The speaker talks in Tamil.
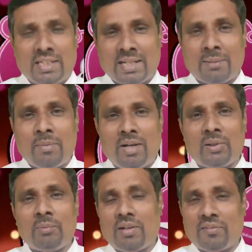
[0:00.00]

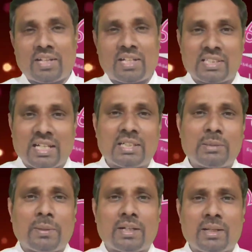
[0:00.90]
நம்மாலும் அவருக்கு சான்று
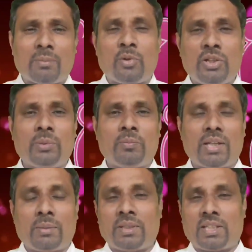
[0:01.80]
பகர முடியும்
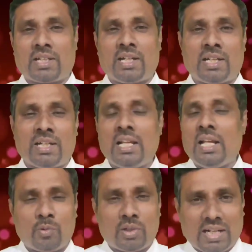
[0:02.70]
என்பதற்கான
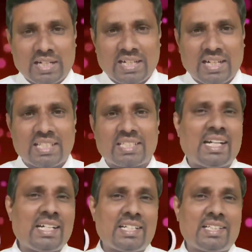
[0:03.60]
ஒரு அழகான
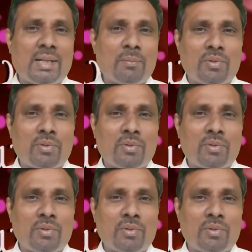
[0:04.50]
சான்று தான்